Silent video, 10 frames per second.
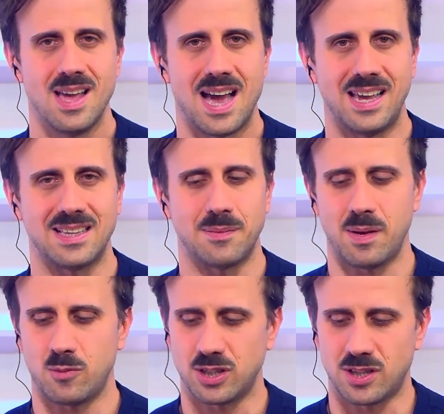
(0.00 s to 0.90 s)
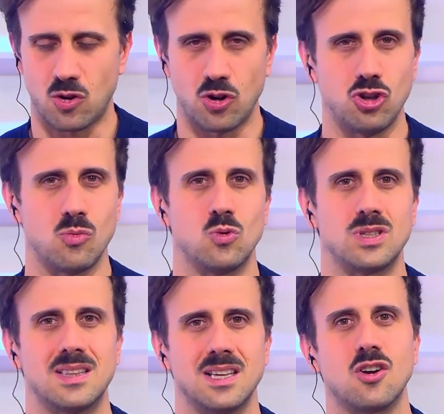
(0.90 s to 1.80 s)
allí también, hemos estado con Niños
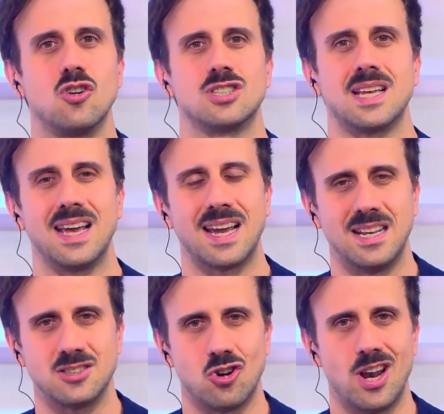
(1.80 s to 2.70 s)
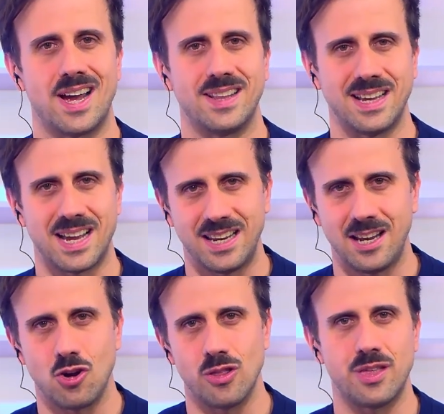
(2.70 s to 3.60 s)
Mutantes, con Los Ángeles, con
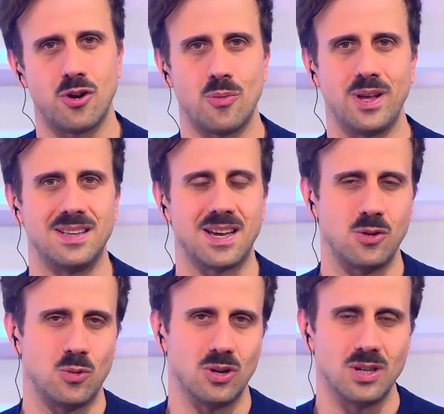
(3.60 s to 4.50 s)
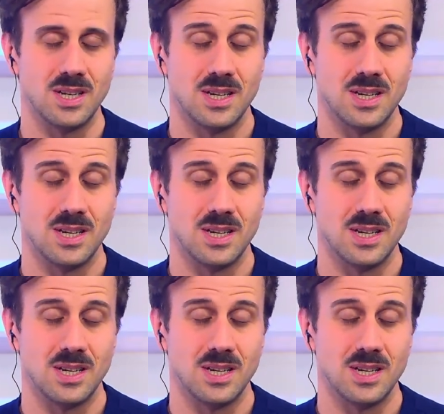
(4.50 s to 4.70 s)
Lagartijani, con 091,